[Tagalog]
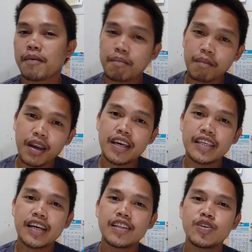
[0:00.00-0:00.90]
may
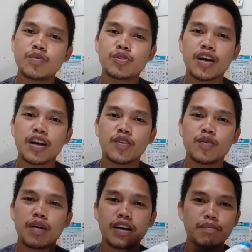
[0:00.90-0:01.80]
naengganyo po tayong
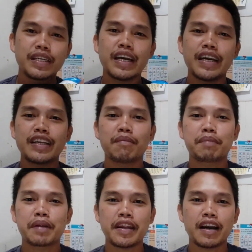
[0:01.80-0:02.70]
magbigay ng
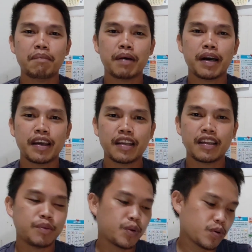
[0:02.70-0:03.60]
product para
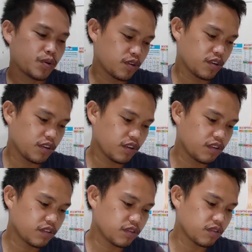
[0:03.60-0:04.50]
i-review.
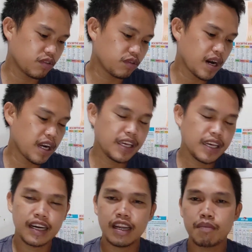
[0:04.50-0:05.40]
So, bale,
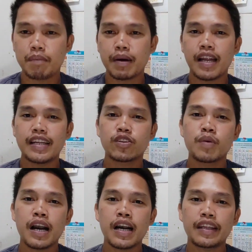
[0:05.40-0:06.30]
ang laman pala nito
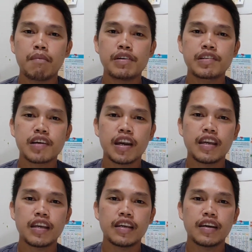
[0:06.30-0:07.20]
mga kadivers
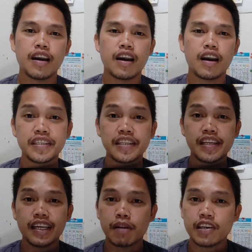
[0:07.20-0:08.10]
ay uh,
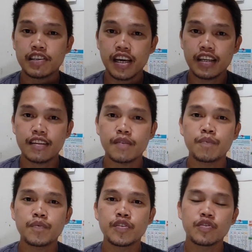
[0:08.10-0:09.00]
headlight flashlight.
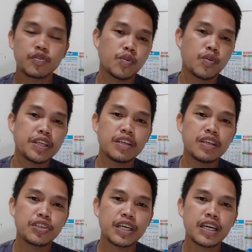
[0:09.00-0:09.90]
So, hindi
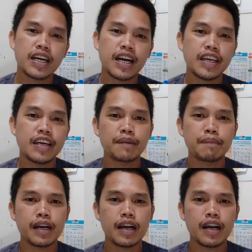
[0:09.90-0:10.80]
po siya kagaya ng
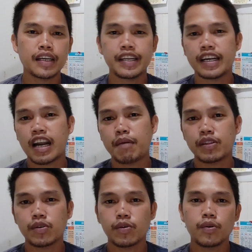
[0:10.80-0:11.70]
mga ginagamit
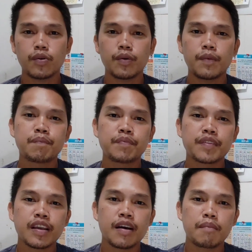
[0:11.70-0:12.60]
pong
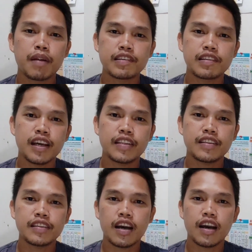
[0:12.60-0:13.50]
flashlight na